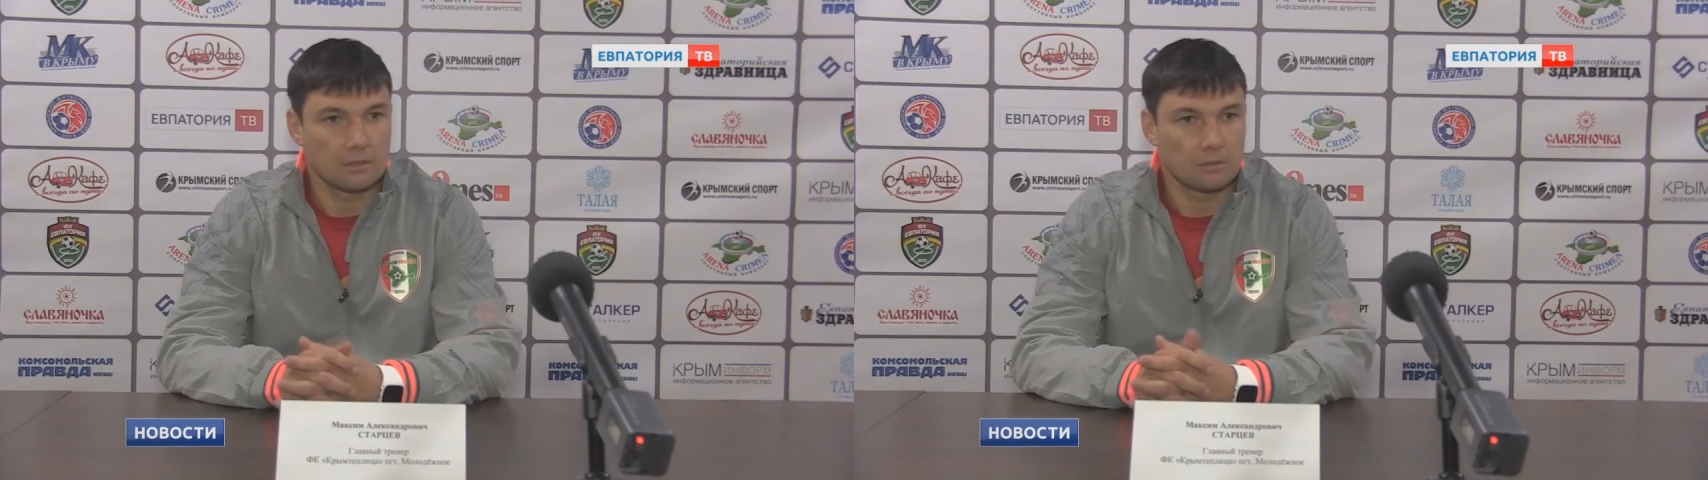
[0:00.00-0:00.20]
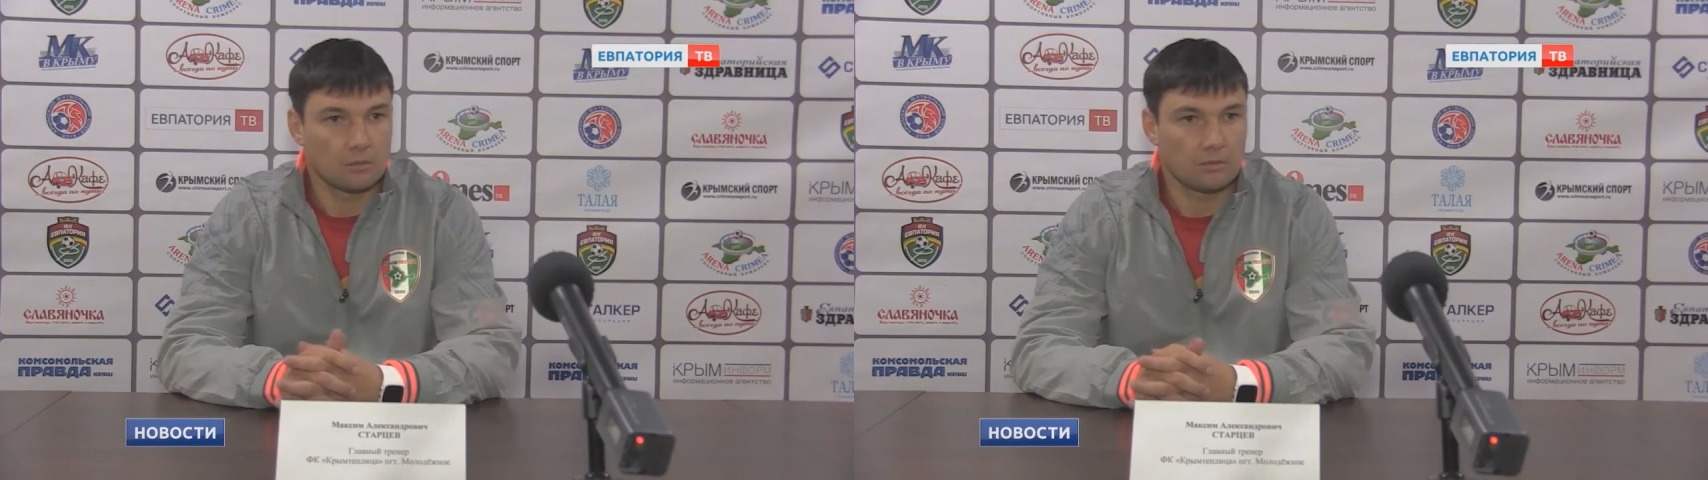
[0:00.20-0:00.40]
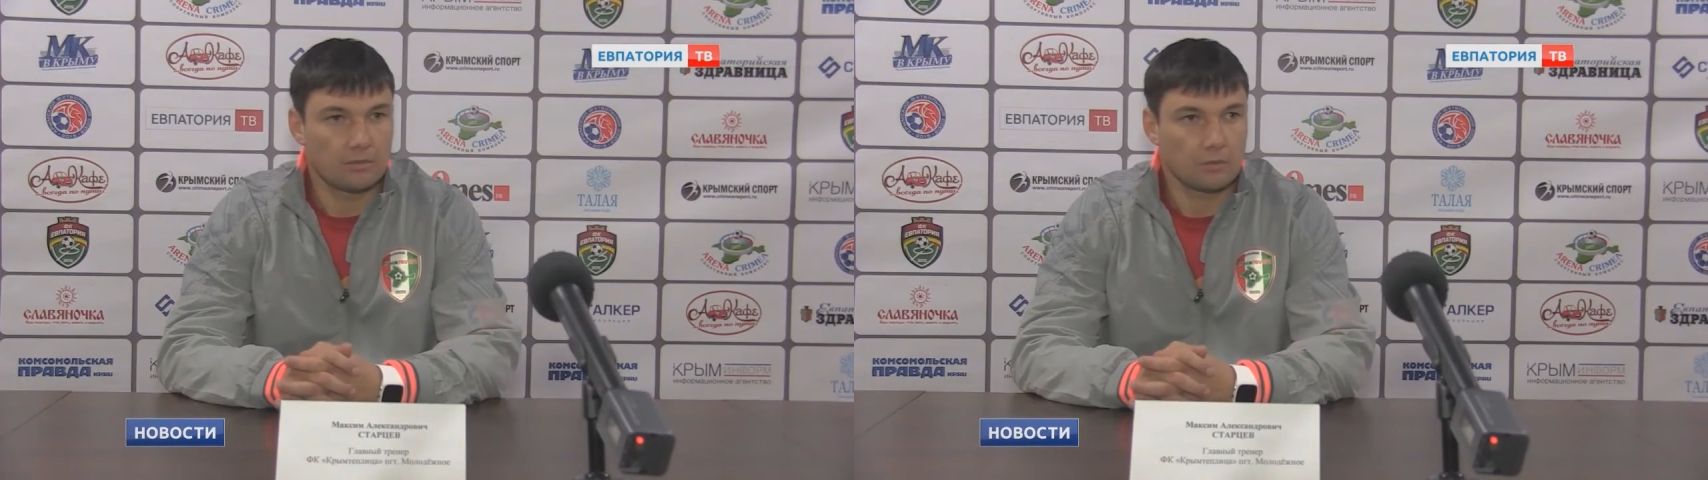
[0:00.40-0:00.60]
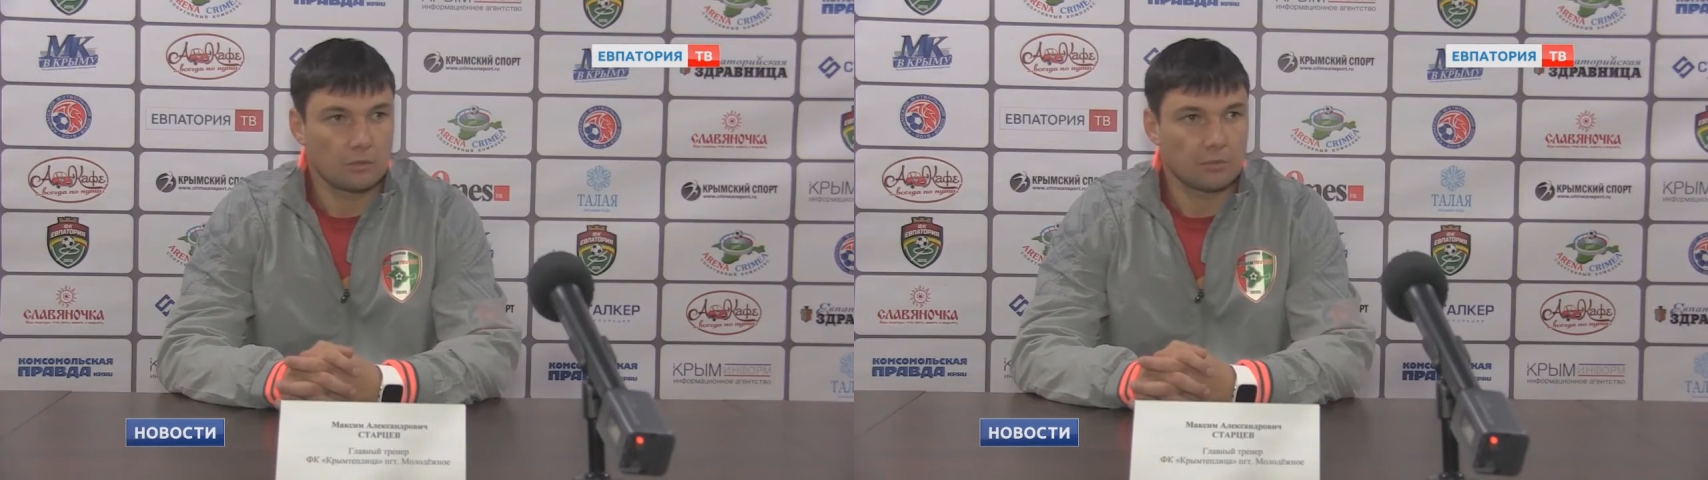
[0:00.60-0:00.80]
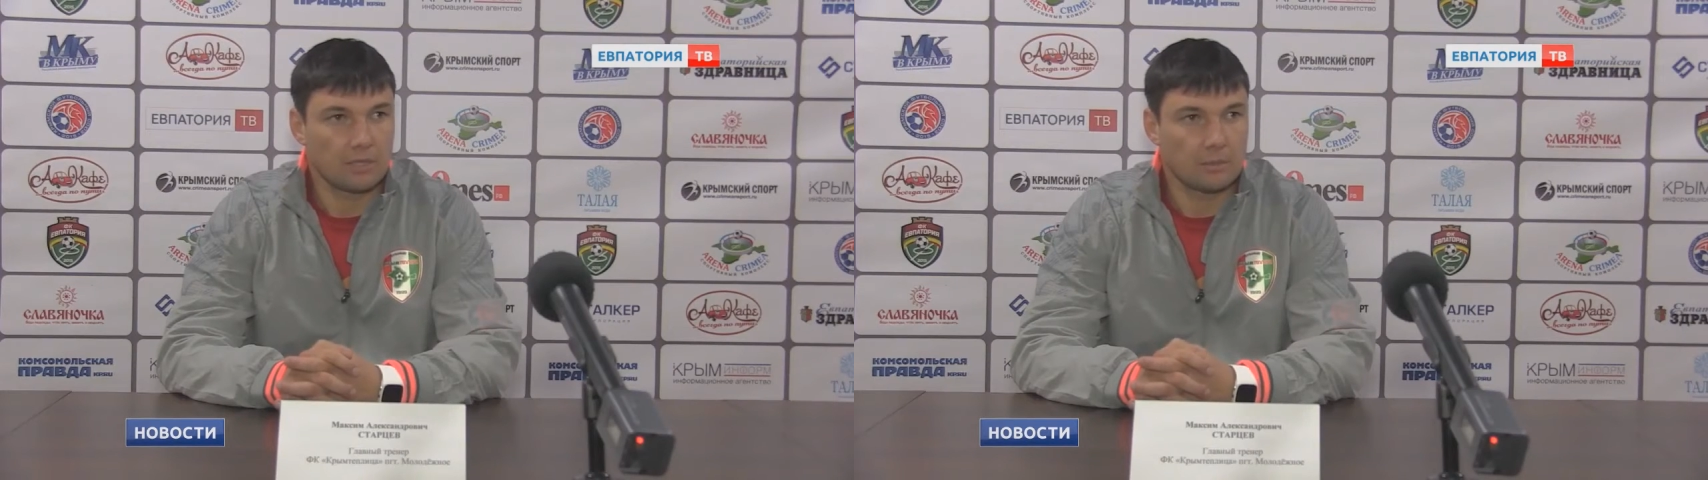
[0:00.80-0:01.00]
Но во
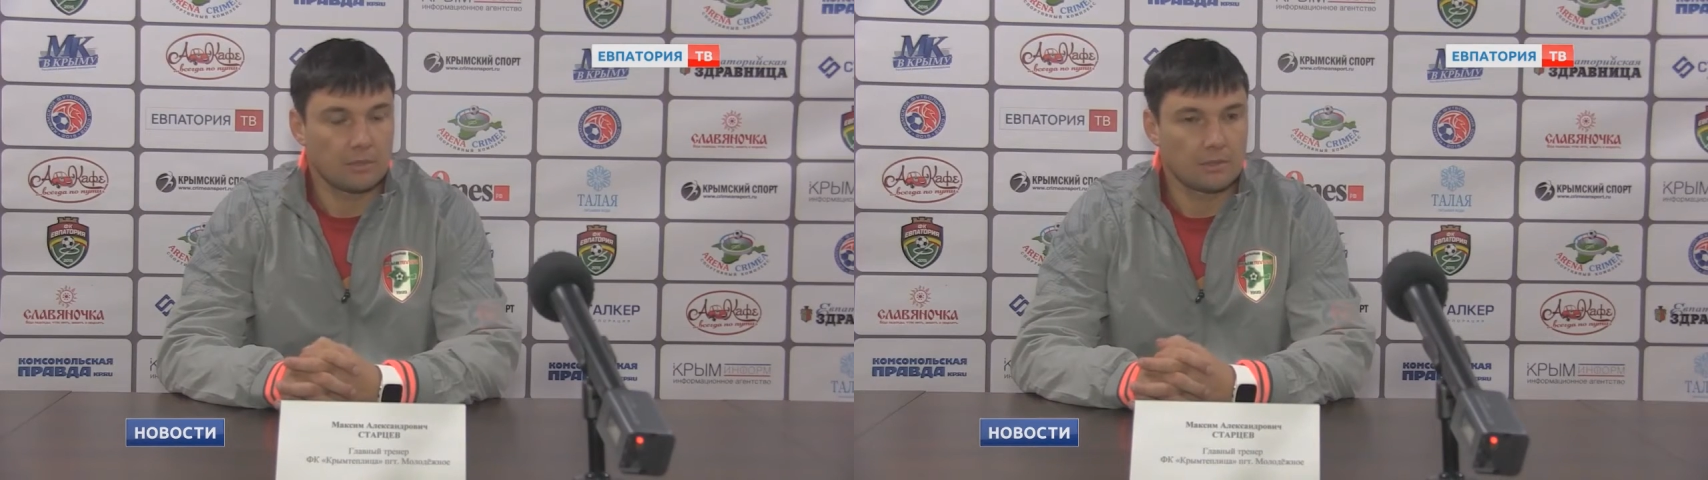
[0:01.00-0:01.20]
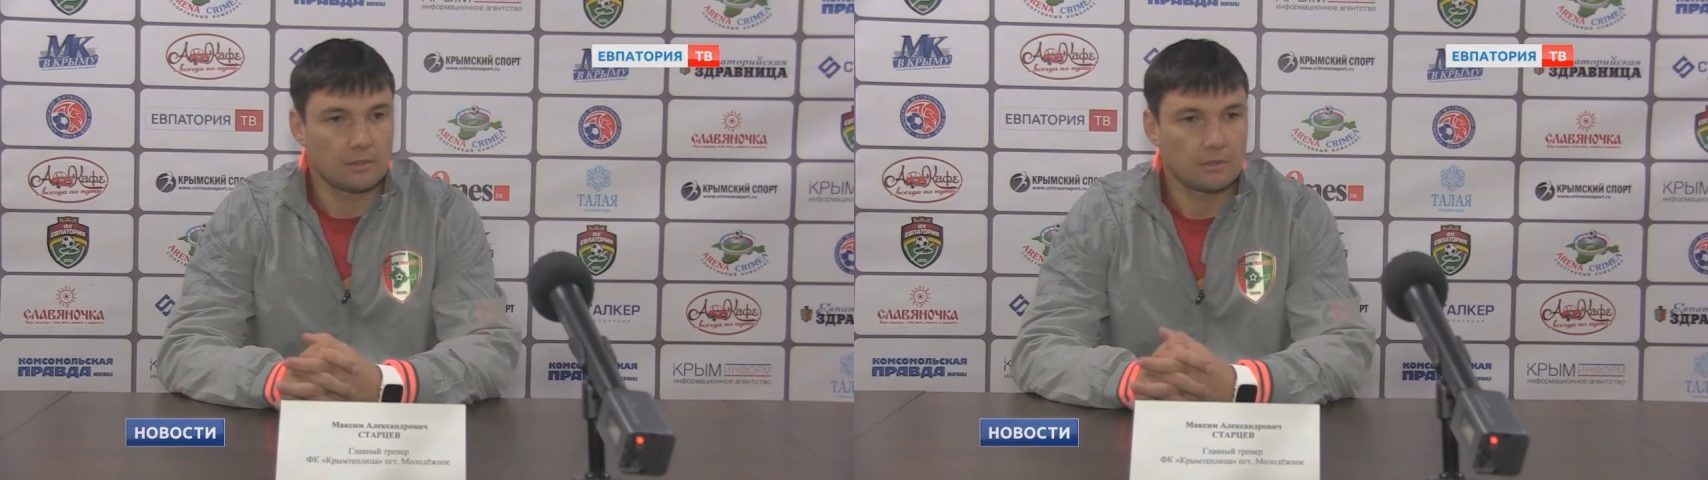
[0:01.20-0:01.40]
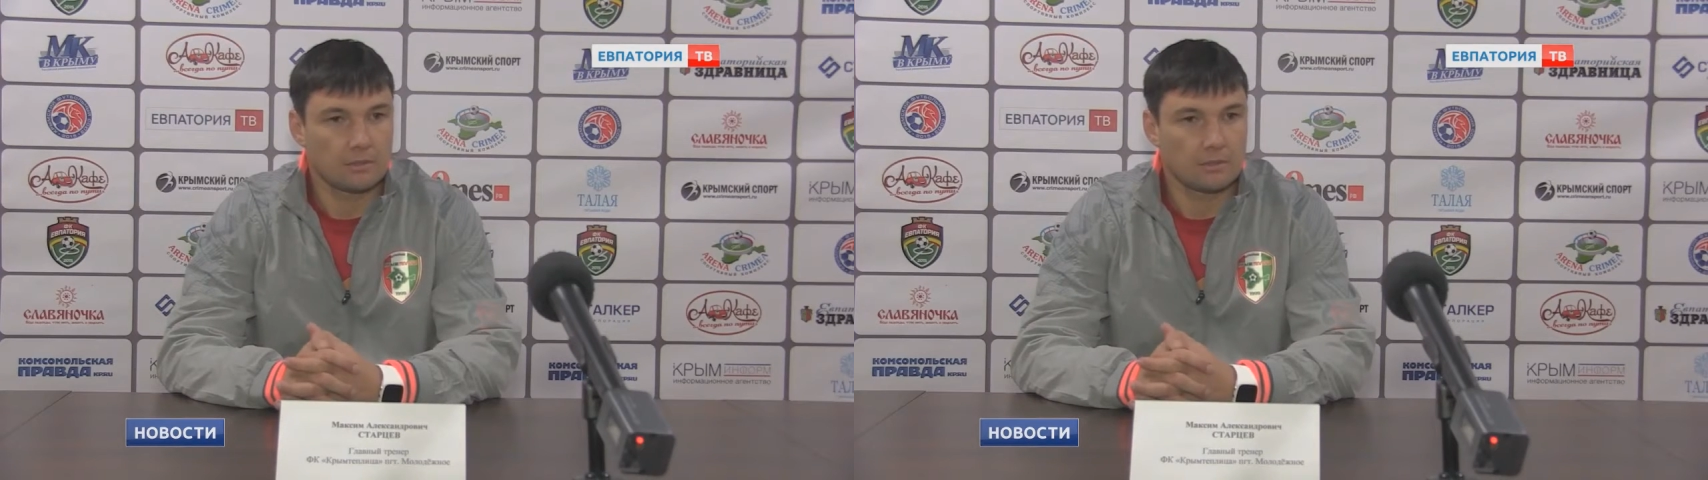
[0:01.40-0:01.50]
втором тайме